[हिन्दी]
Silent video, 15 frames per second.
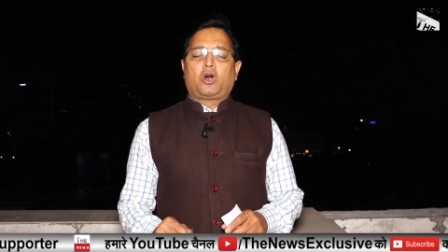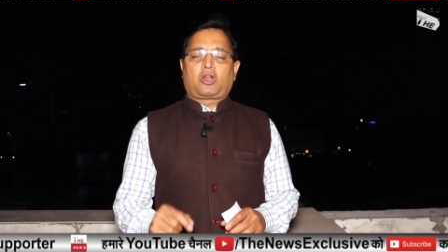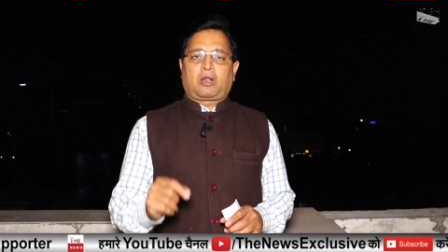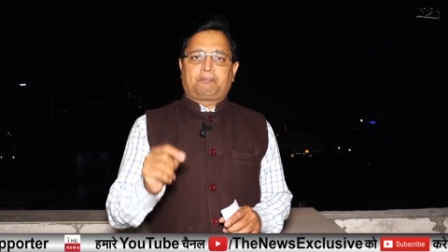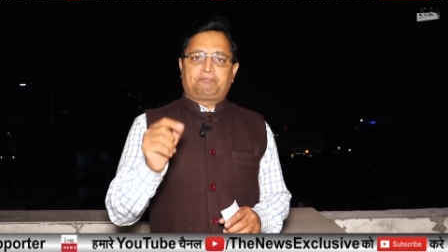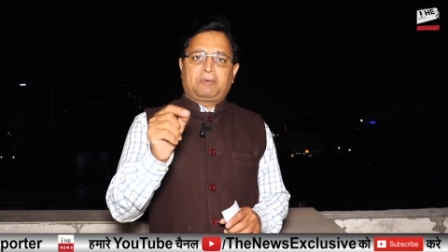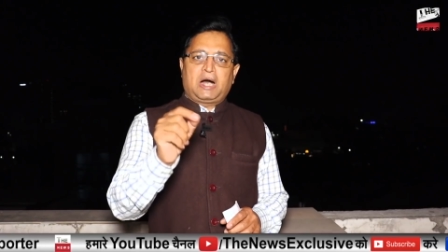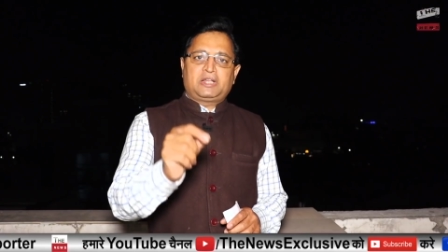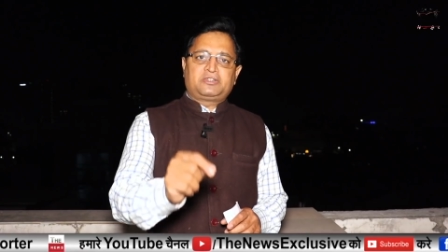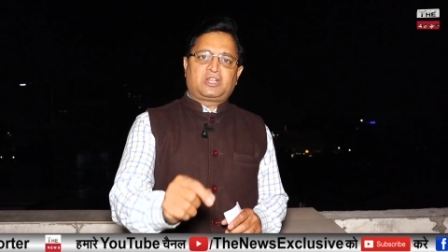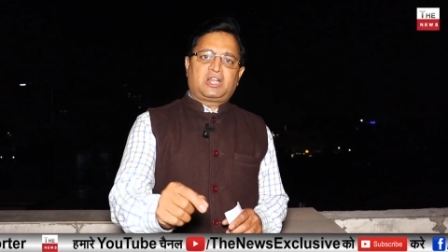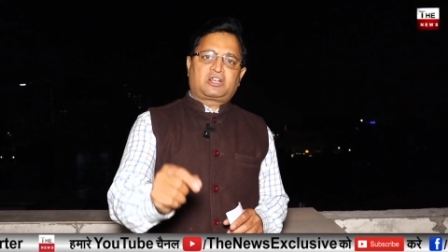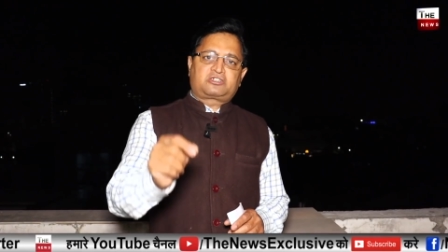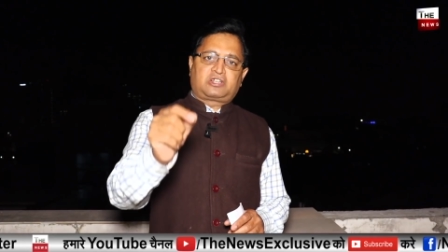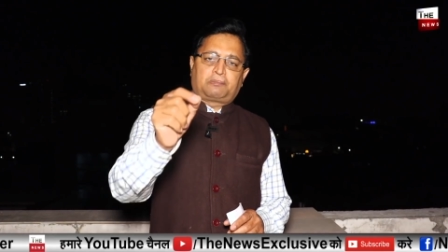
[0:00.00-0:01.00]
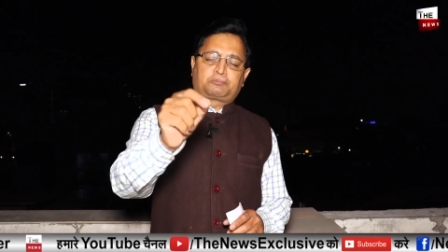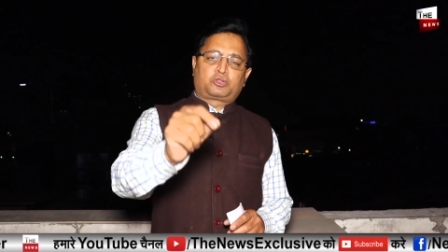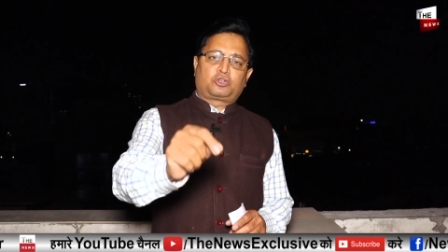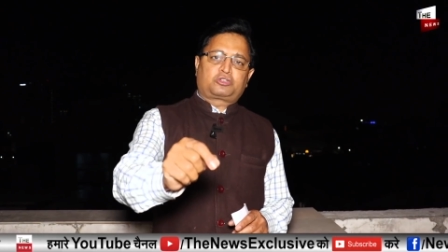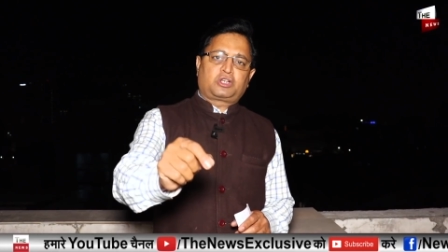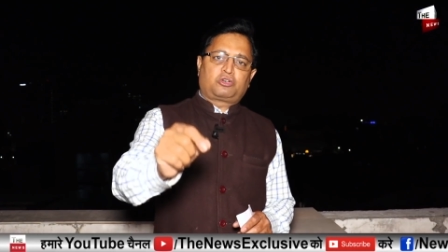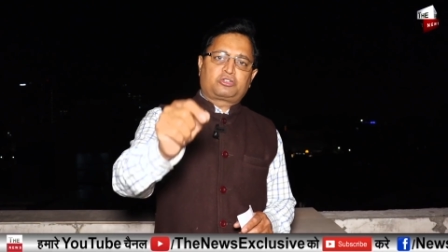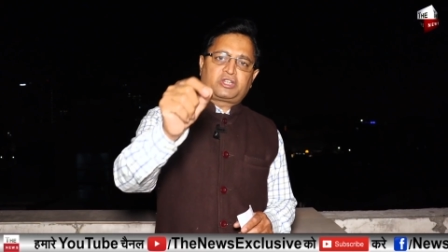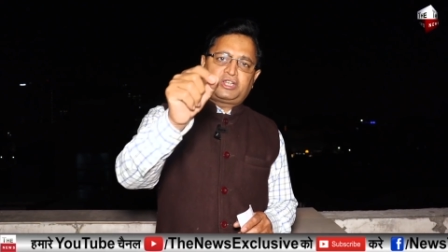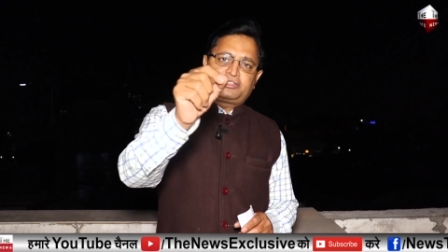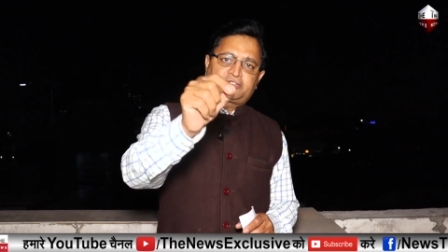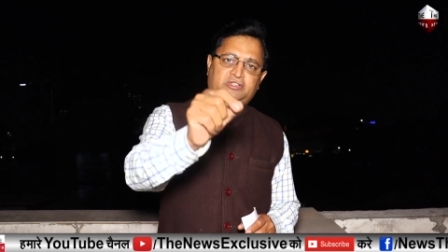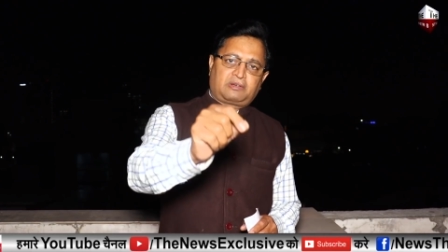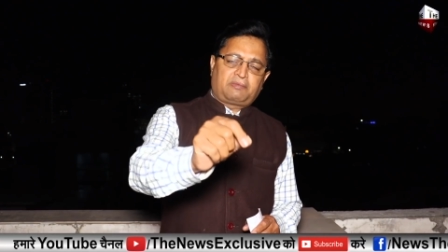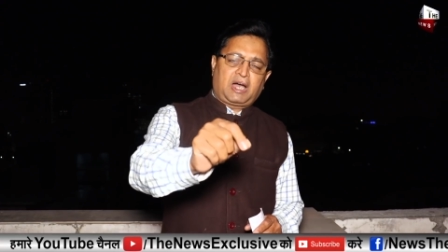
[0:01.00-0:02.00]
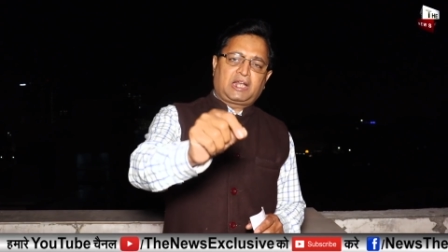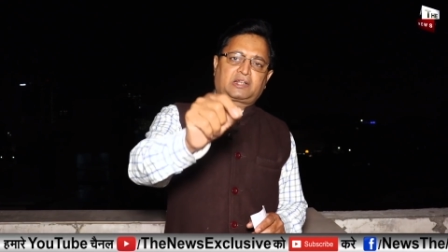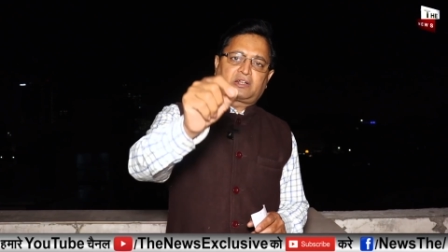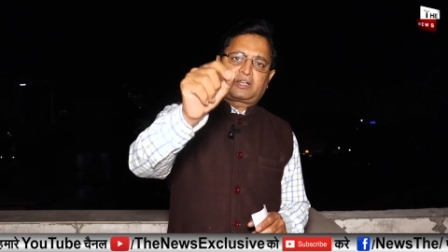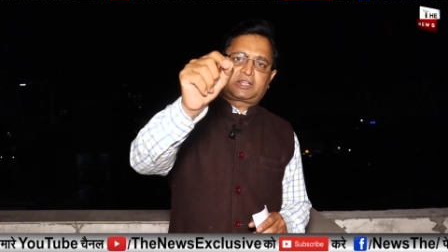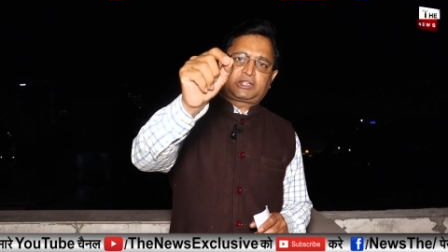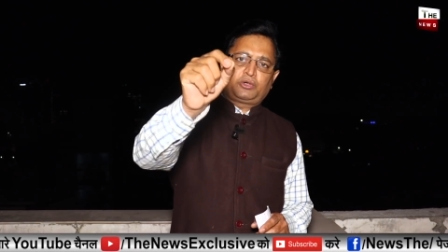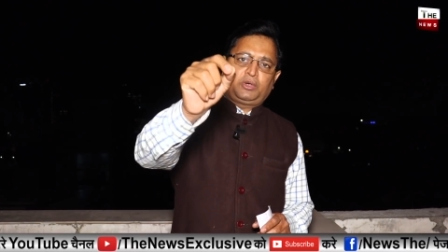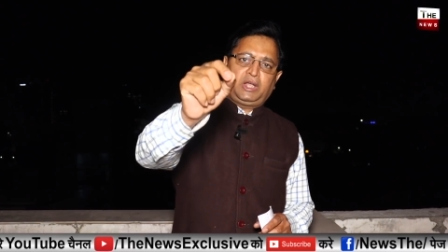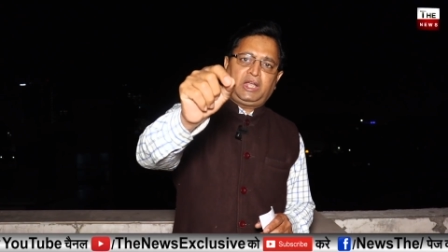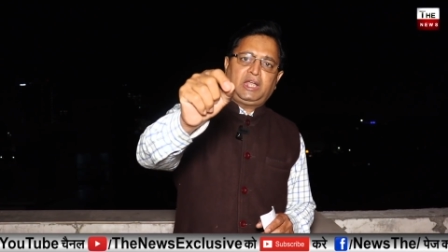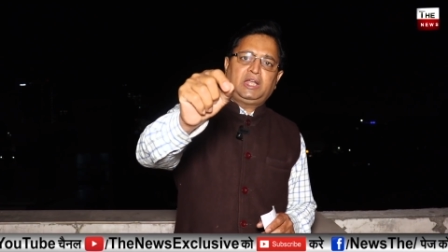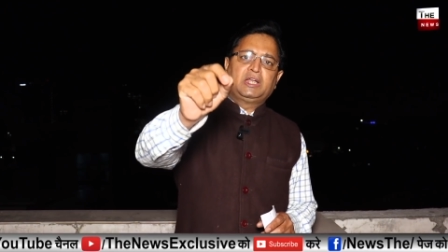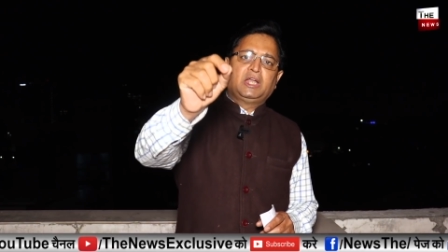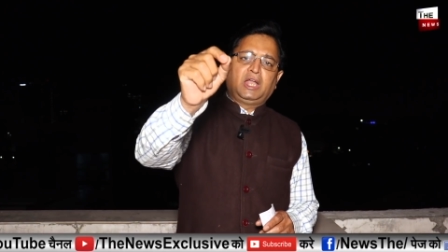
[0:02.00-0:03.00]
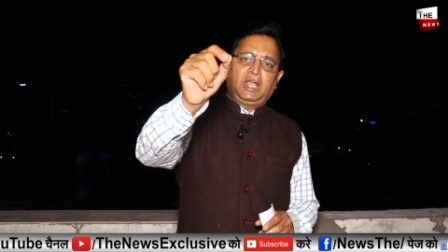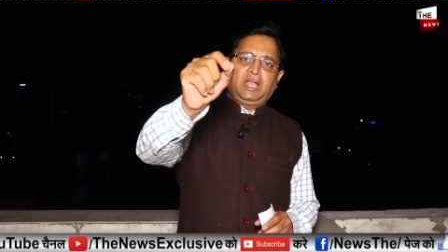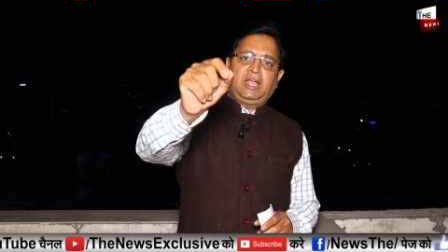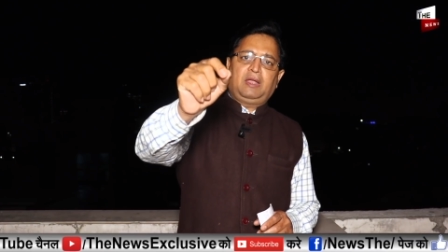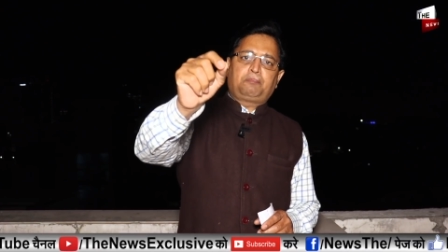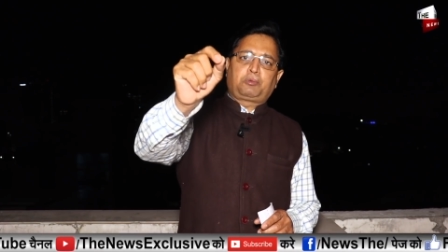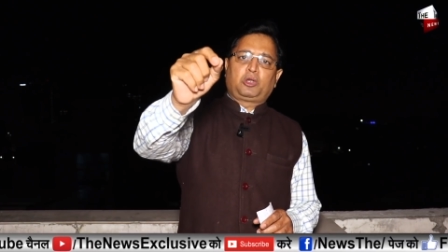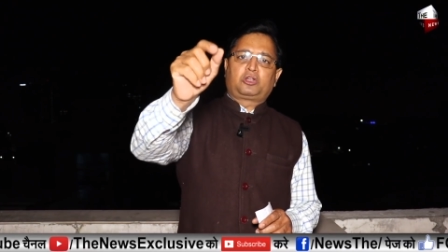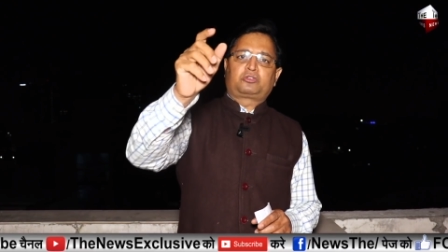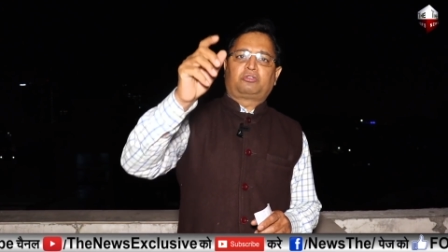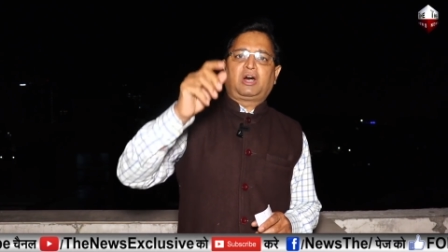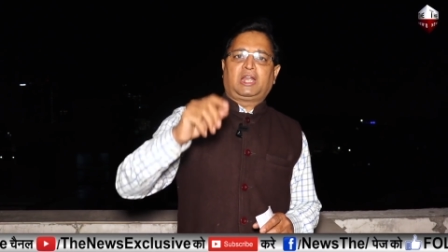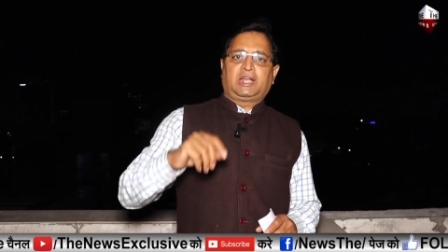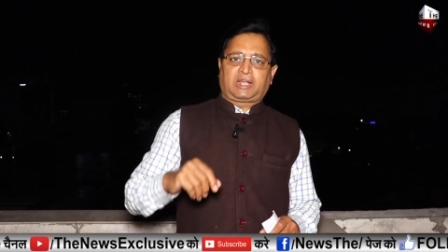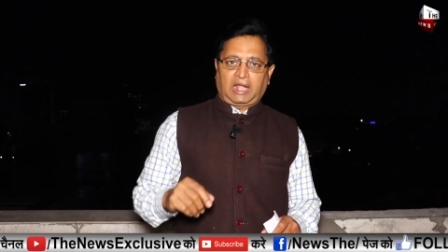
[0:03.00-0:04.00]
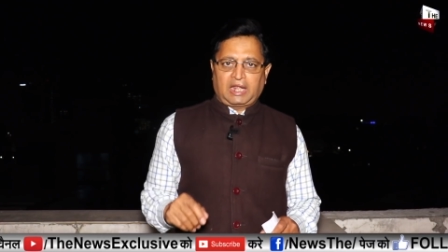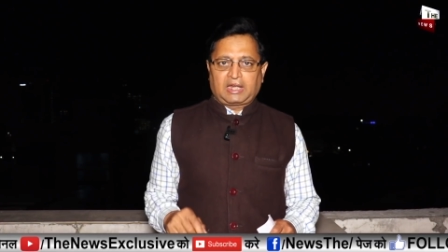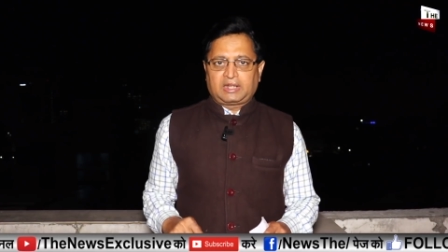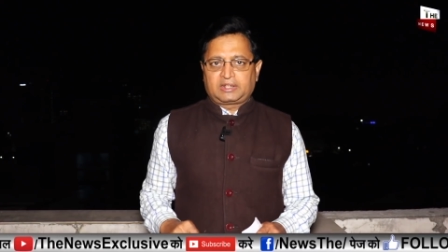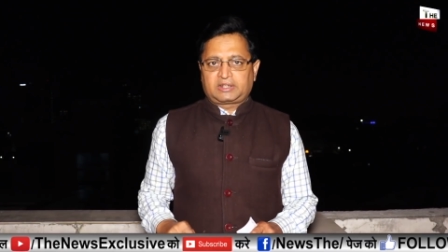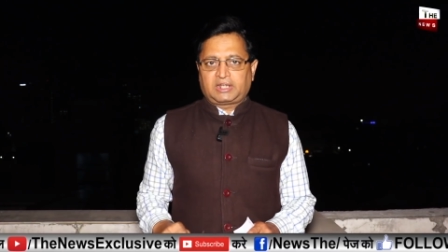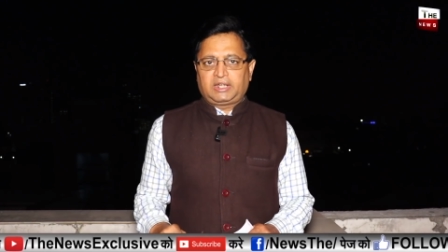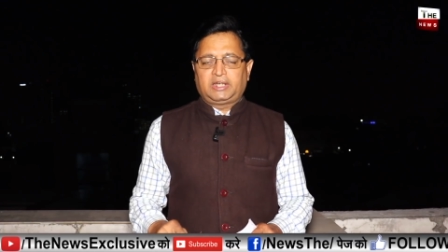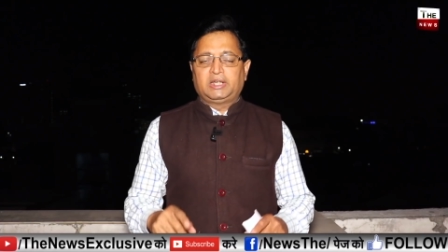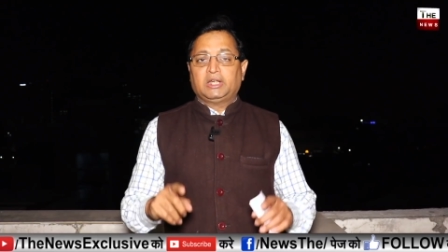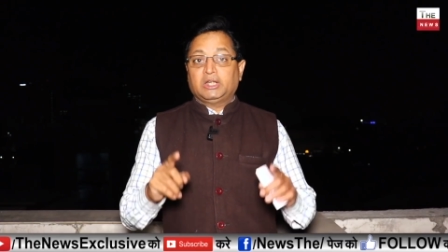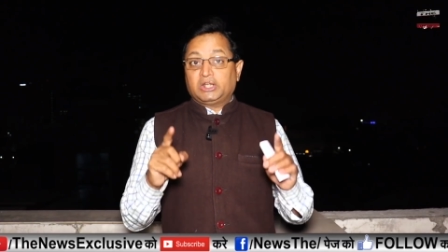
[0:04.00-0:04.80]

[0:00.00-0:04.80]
और अपमानजनक शब्दों से उसे इस्तेमाल करते हुए ए पुलिस वाले कह रहे थे